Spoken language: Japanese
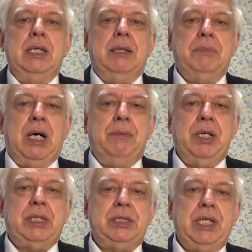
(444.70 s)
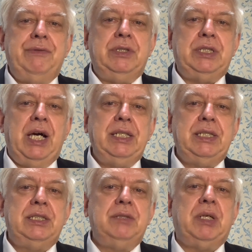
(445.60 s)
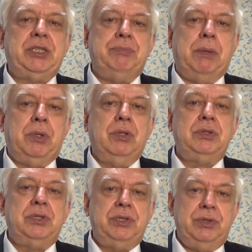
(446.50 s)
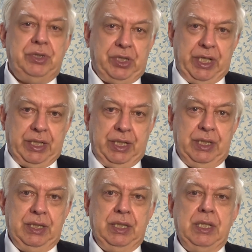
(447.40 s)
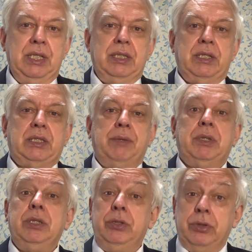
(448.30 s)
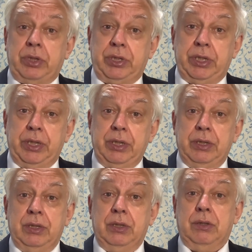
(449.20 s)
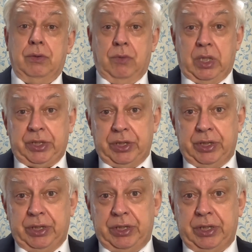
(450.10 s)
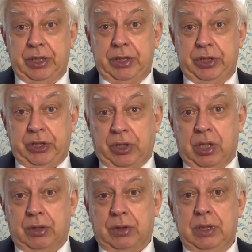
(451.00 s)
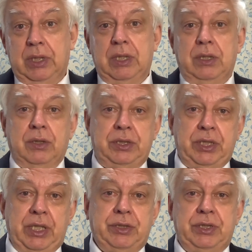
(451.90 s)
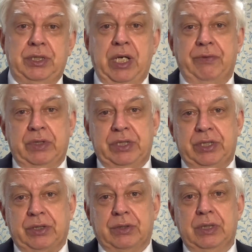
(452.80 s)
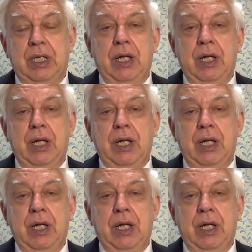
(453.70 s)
まあ、アメリカ政府、大切な街守ろうとするんじゃないかな。例えば、ニューヨークシティ、ワシントン DC、シカゴ、ロサンゼルス、サンフランシスコ、